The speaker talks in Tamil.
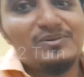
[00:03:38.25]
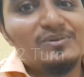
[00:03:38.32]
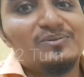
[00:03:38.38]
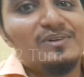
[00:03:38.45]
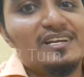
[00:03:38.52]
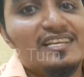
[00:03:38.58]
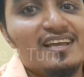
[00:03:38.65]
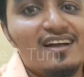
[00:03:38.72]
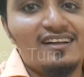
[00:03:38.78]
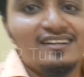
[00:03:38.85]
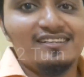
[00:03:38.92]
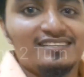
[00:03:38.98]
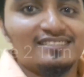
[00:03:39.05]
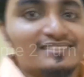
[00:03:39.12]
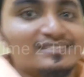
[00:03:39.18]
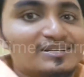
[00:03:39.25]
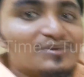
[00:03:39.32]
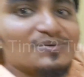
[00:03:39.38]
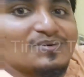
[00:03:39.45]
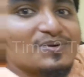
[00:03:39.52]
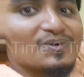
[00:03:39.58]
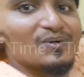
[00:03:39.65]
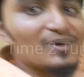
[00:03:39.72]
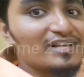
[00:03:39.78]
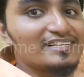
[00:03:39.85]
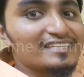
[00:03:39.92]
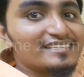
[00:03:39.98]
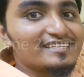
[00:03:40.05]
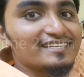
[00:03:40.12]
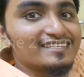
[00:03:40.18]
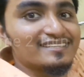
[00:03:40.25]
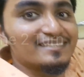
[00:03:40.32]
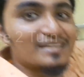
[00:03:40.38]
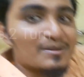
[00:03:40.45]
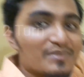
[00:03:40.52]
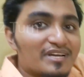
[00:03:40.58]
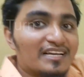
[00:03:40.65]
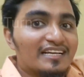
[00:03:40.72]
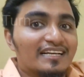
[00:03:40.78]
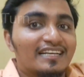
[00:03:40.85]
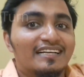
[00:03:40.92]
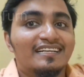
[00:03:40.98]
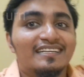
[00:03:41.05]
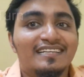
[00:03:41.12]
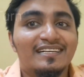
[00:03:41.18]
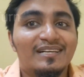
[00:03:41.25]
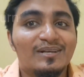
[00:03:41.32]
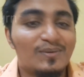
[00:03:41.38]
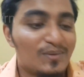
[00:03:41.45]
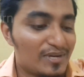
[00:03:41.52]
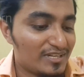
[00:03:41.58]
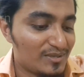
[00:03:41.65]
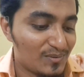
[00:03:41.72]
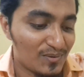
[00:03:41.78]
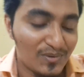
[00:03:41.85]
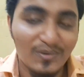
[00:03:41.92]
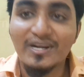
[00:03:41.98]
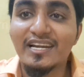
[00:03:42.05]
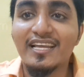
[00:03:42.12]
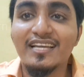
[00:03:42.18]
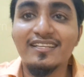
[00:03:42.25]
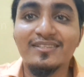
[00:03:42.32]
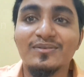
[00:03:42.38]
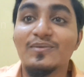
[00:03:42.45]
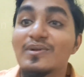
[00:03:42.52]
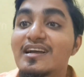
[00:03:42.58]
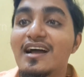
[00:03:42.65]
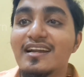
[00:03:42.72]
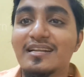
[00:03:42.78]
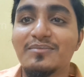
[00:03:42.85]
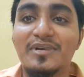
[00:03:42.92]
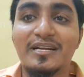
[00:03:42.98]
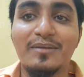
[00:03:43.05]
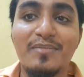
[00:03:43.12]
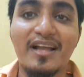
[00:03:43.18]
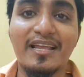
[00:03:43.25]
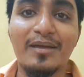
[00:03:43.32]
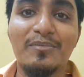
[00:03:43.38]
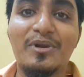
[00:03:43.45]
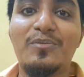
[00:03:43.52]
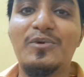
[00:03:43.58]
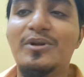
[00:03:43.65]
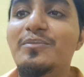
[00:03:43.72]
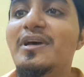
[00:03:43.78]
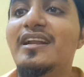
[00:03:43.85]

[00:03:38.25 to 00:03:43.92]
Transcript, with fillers: ஒரு வழியாக இந்த கூண்டோடு சேர்த்து நம்ம குட்டிஸை கூப்பிட்டு வந்துட்டேன் உங்களுக்கு காட்டுறேன் பாருங்கள் பேக் கேமரா போட்டு